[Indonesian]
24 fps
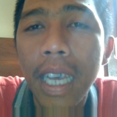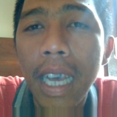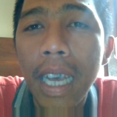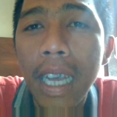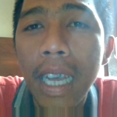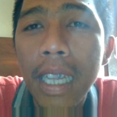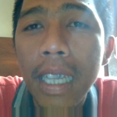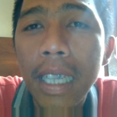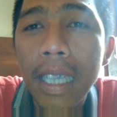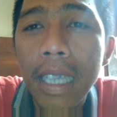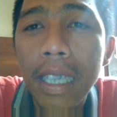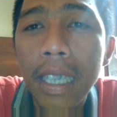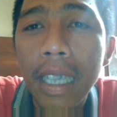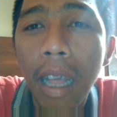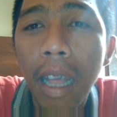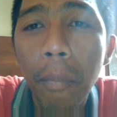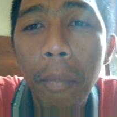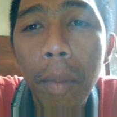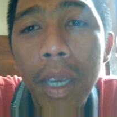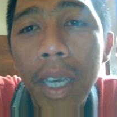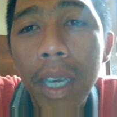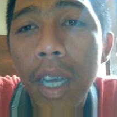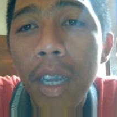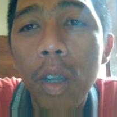ya,
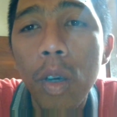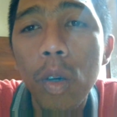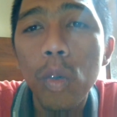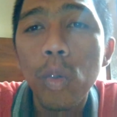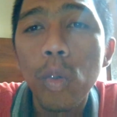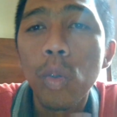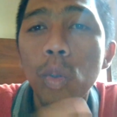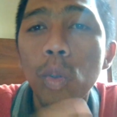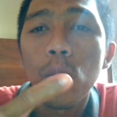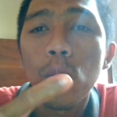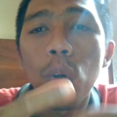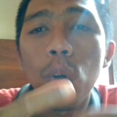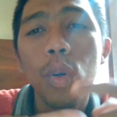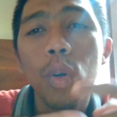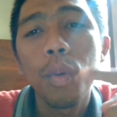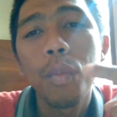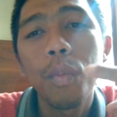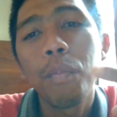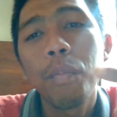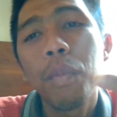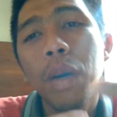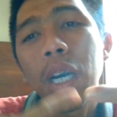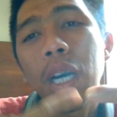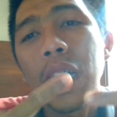tapi kalau untuk
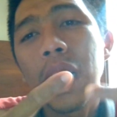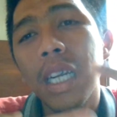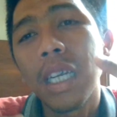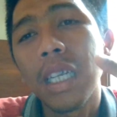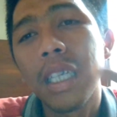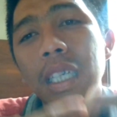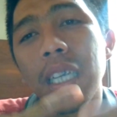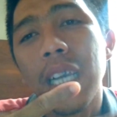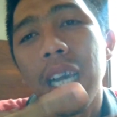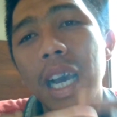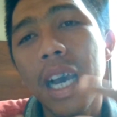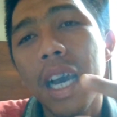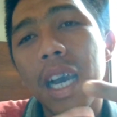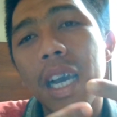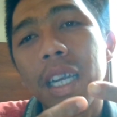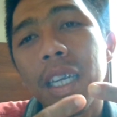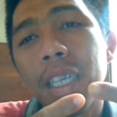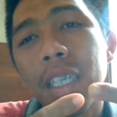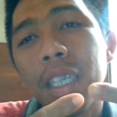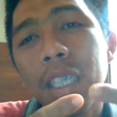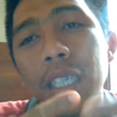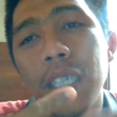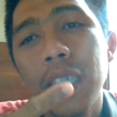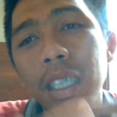
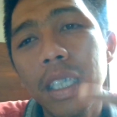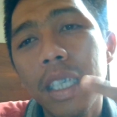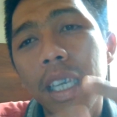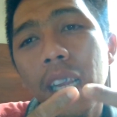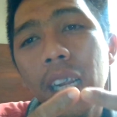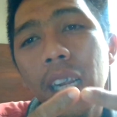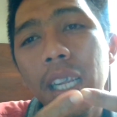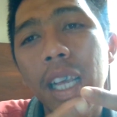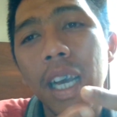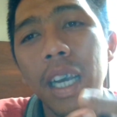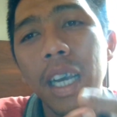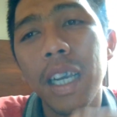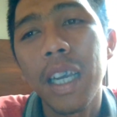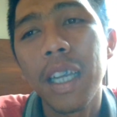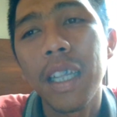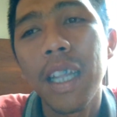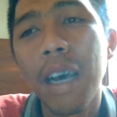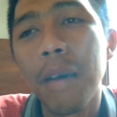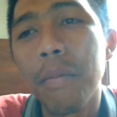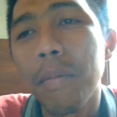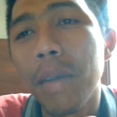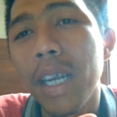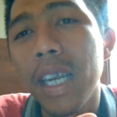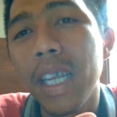pekerjaan skill yang
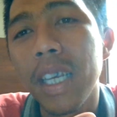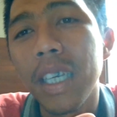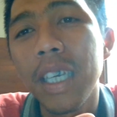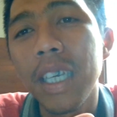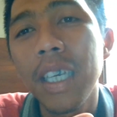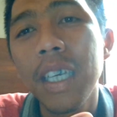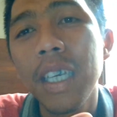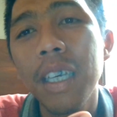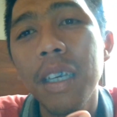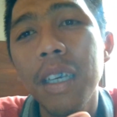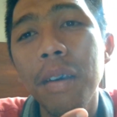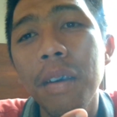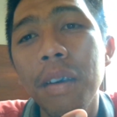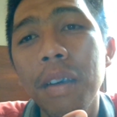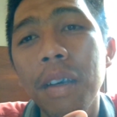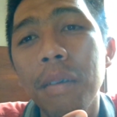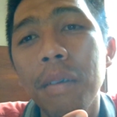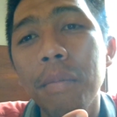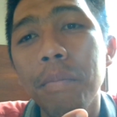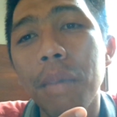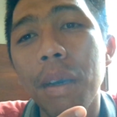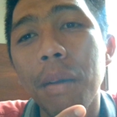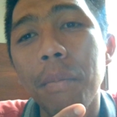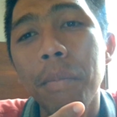kita miliki
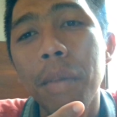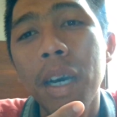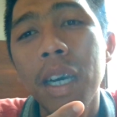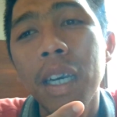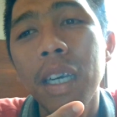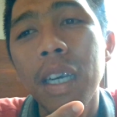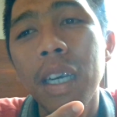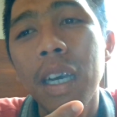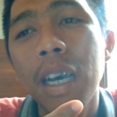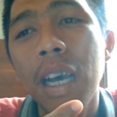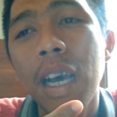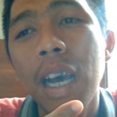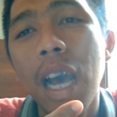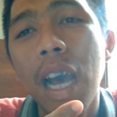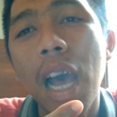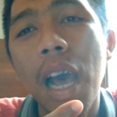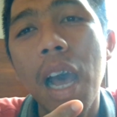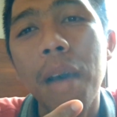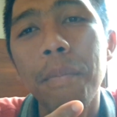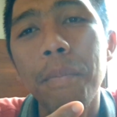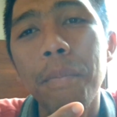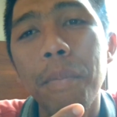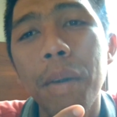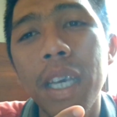memang
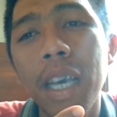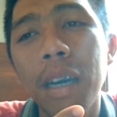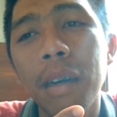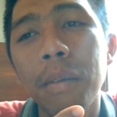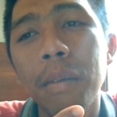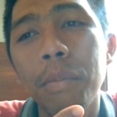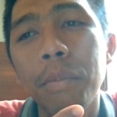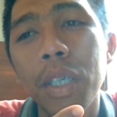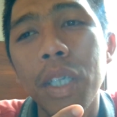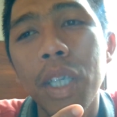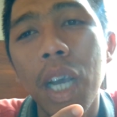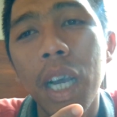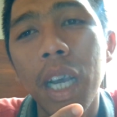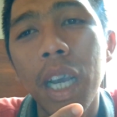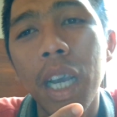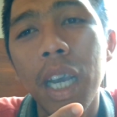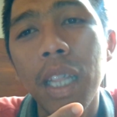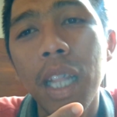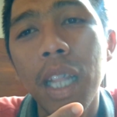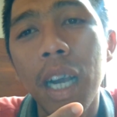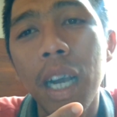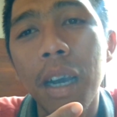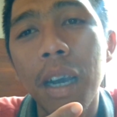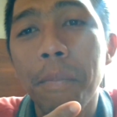apa yang bisa
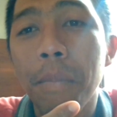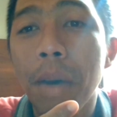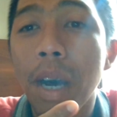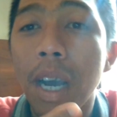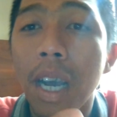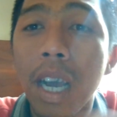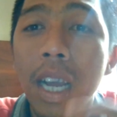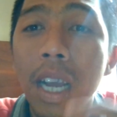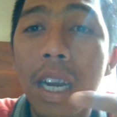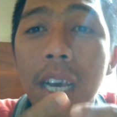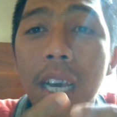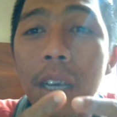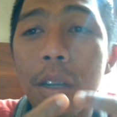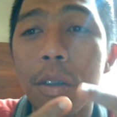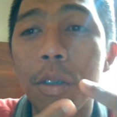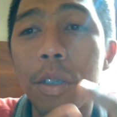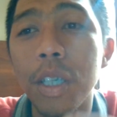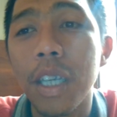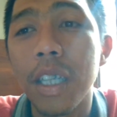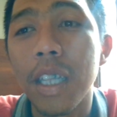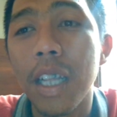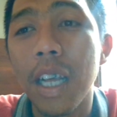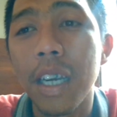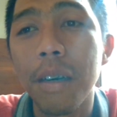kita kembangkan
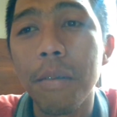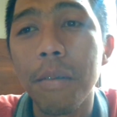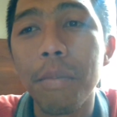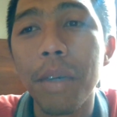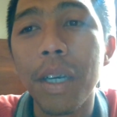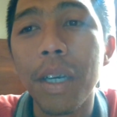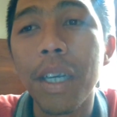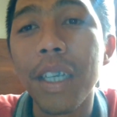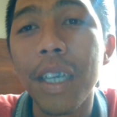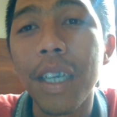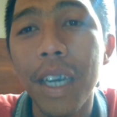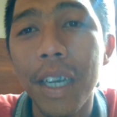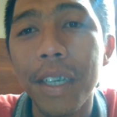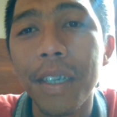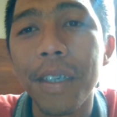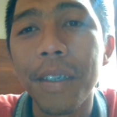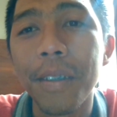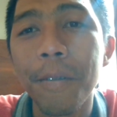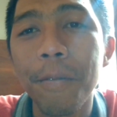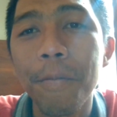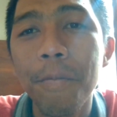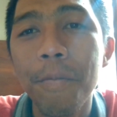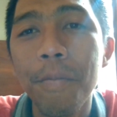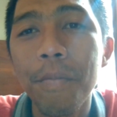harus kita kembangkan.
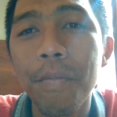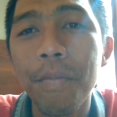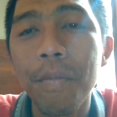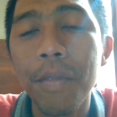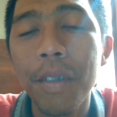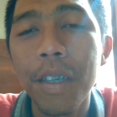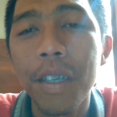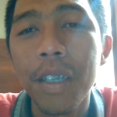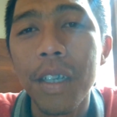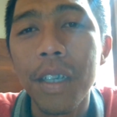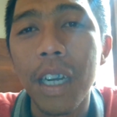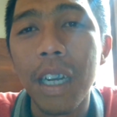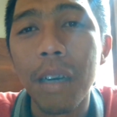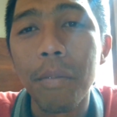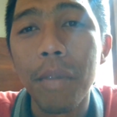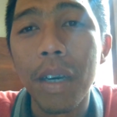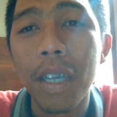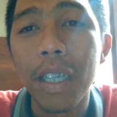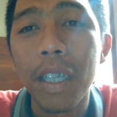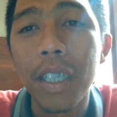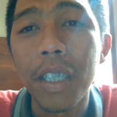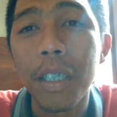Dalam